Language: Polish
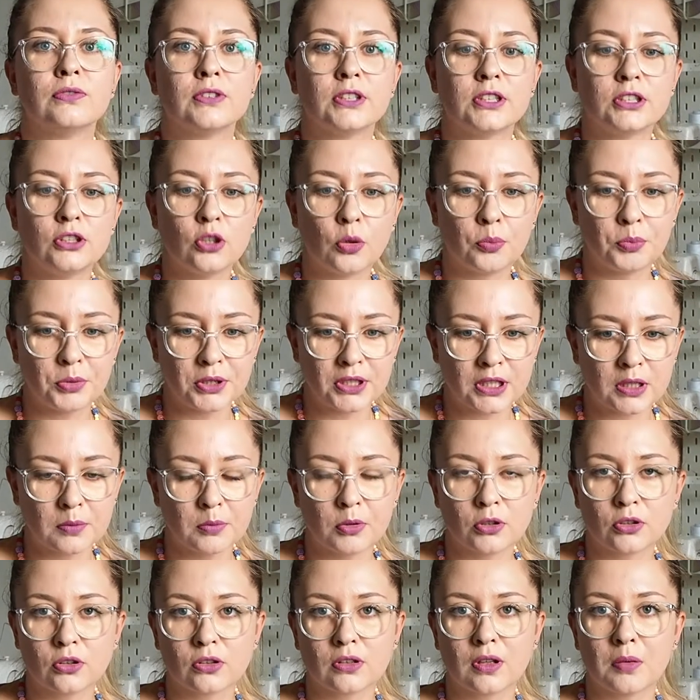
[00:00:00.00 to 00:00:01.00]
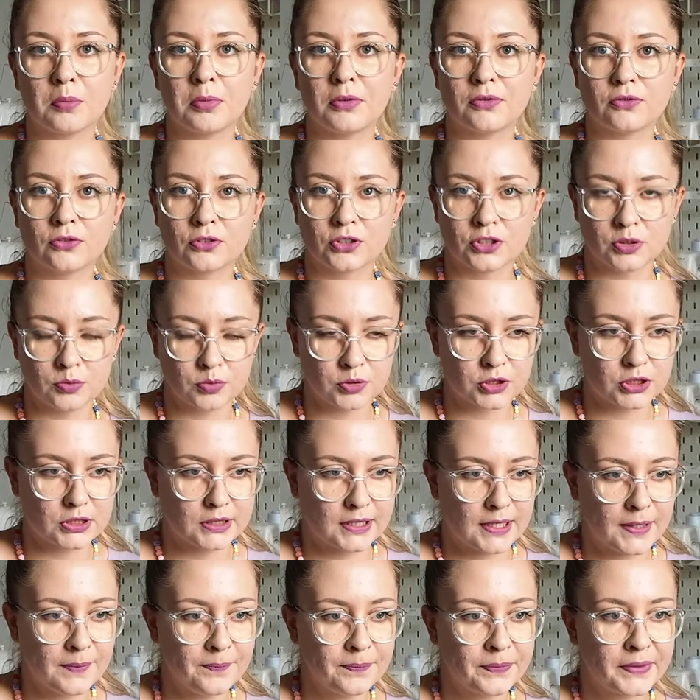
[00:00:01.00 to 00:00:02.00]
i doping, bo to na pewno się
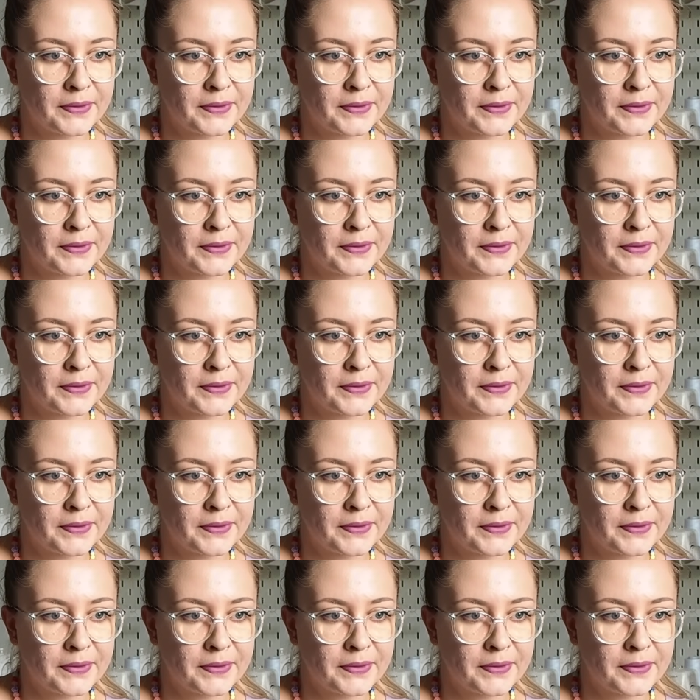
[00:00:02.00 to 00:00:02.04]
przyda.